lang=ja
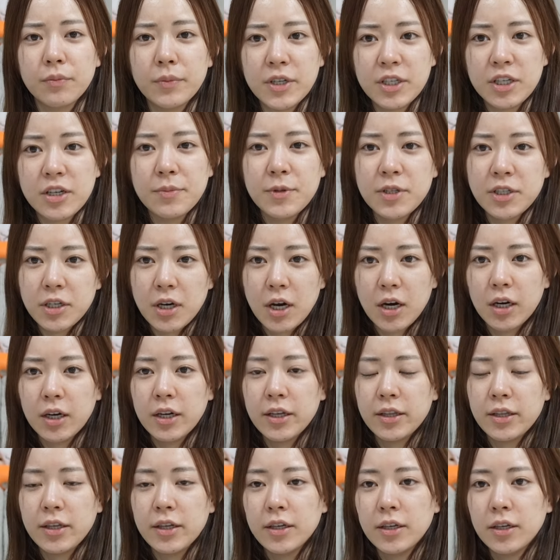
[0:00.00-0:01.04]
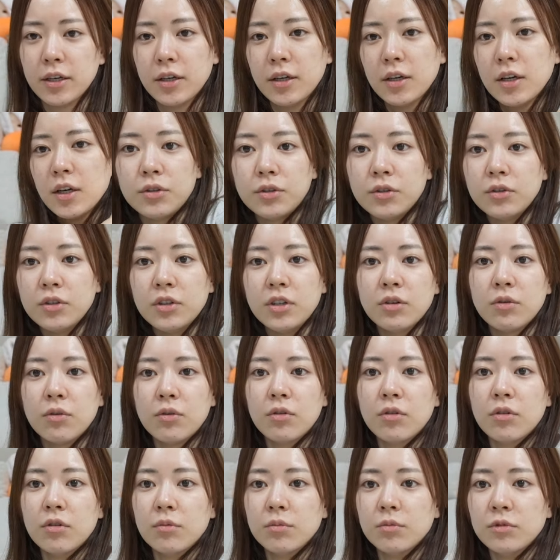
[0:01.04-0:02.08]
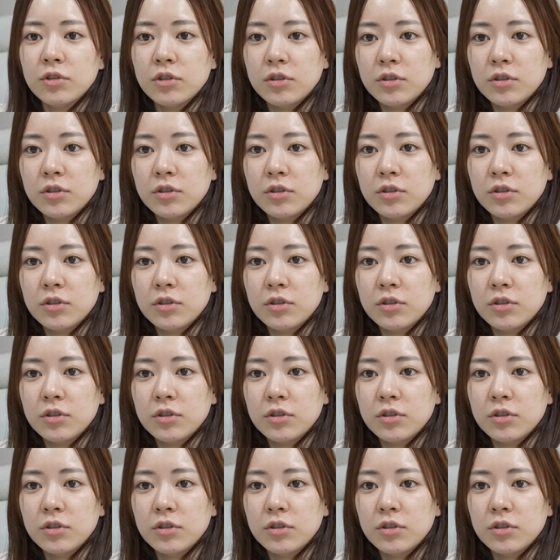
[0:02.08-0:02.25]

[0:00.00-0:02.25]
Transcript: どめちゃめちゃ腫れてユニフォー